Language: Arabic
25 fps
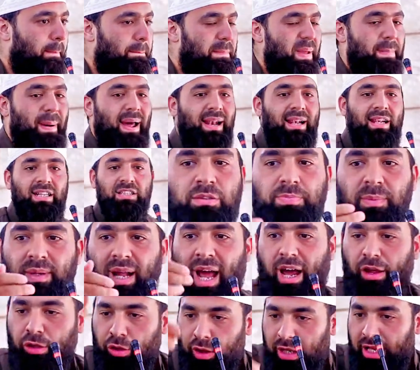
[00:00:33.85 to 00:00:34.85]
ببلش من
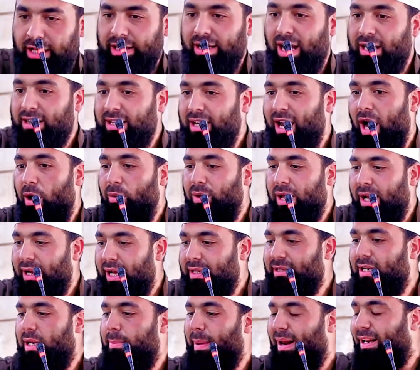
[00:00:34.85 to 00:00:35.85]
حيث لا يدري او لا
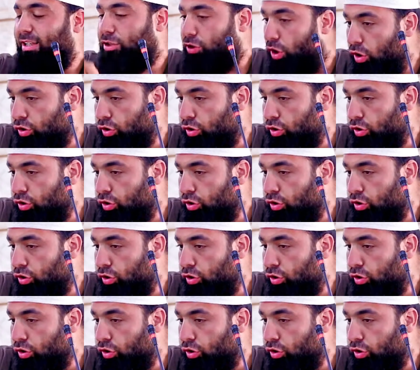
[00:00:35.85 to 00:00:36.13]
يدري بلش